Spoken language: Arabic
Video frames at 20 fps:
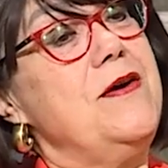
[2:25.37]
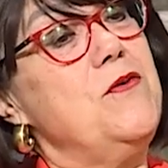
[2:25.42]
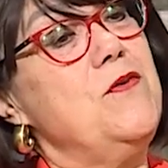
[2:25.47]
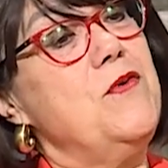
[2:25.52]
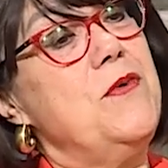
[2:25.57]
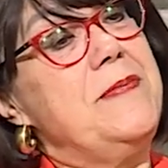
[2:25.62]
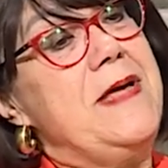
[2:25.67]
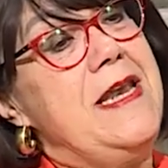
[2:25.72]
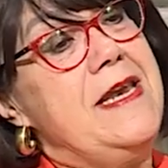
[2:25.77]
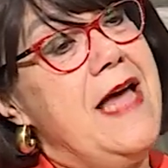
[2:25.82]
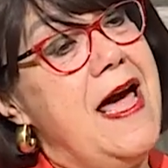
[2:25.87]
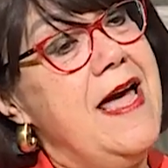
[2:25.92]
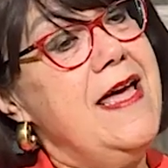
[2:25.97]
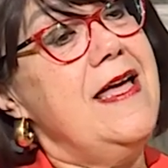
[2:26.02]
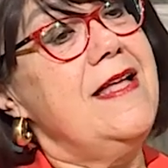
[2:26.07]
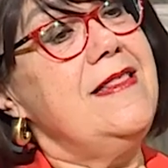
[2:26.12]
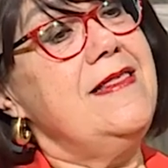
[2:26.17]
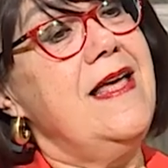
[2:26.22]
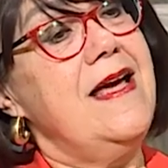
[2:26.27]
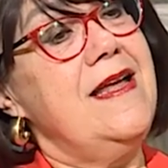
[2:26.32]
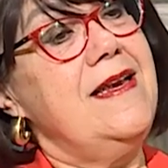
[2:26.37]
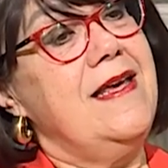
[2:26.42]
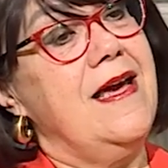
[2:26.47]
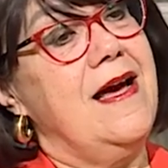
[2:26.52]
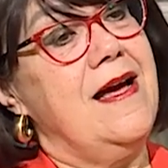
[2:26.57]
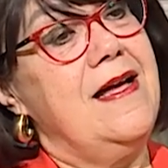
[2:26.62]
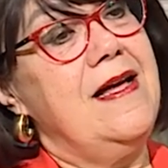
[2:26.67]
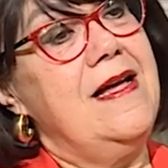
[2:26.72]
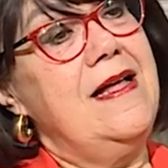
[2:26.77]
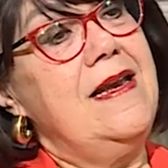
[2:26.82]
ومن الناحيه
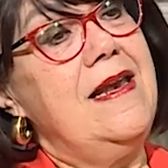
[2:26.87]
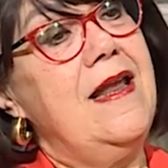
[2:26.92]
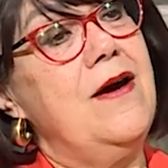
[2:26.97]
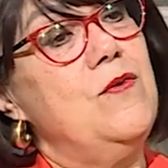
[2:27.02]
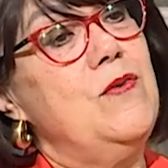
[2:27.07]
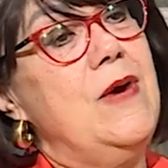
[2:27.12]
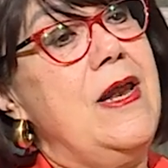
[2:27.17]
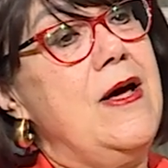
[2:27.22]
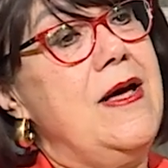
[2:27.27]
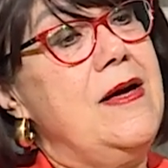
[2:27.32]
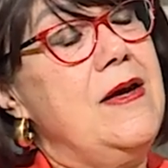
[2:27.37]
الثانيه لو